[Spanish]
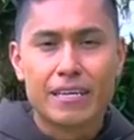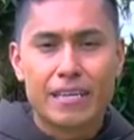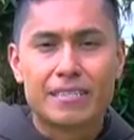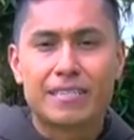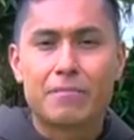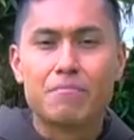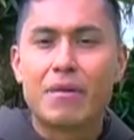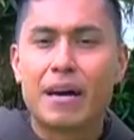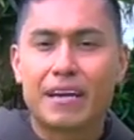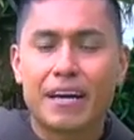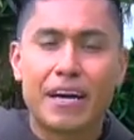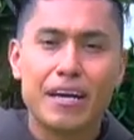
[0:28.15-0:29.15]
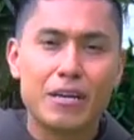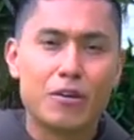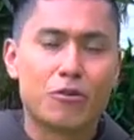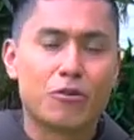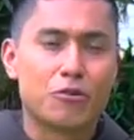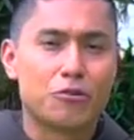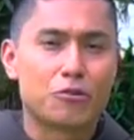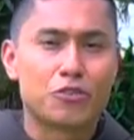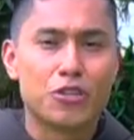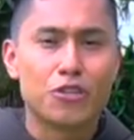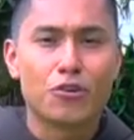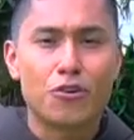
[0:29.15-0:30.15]
se enmarca en lo
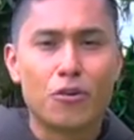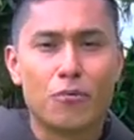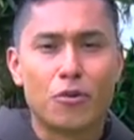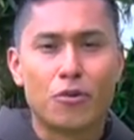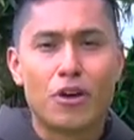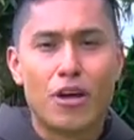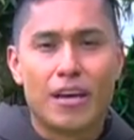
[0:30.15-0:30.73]
conocido como